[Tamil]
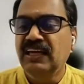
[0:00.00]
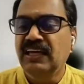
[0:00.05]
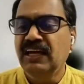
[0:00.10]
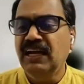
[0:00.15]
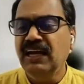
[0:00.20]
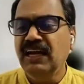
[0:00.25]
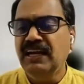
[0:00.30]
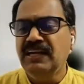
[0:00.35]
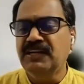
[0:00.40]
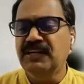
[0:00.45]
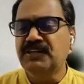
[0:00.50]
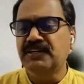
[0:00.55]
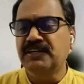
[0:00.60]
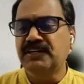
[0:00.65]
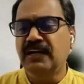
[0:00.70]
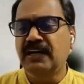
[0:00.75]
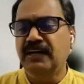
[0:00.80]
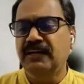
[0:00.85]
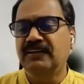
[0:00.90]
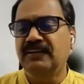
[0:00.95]
இகல்
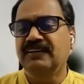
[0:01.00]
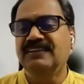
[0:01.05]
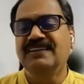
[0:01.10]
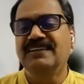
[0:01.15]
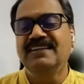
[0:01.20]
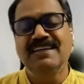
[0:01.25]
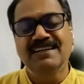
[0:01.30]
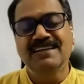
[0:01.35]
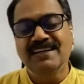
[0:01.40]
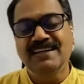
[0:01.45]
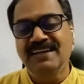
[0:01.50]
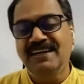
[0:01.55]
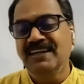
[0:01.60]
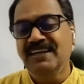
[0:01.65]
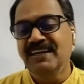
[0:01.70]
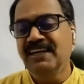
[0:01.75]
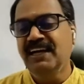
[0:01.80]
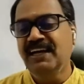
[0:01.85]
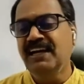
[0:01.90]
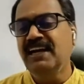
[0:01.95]
இன்றி
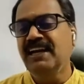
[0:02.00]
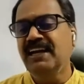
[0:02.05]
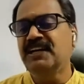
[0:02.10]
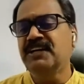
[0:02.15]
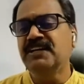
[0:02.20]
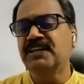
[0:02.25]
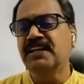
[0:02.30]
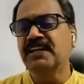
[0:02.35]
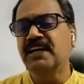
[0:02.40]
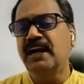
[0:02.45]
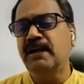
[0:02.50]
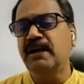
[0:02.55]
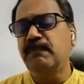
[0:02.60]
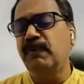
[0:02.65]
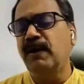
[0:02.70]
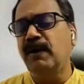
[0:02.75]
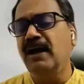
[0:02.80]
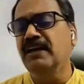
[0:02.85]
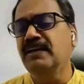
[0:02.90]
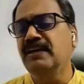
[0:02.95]
இகலின்றி
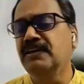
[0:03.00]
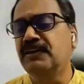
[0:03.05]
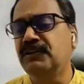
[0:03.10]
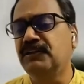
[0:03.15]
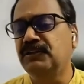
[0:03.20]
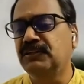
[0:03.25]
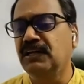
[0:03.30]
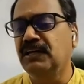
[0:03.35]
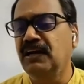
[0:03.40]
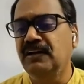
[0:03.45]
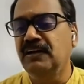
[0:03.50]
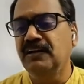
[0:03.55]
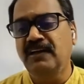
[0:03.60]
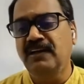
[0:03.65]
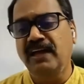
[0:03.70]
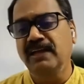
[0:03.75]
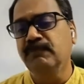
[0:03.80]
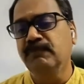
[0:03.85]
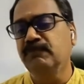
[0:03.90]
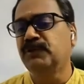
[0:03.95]
நட்பாய் இருத்தல்
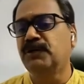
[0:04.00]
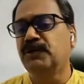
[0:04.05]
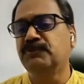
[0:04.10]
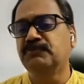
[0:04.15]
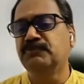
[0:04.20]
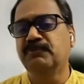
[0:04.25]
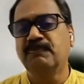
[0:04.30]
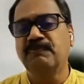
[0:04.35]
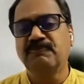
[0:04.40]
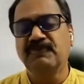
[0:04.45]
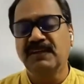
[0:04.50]
நயம் தரும்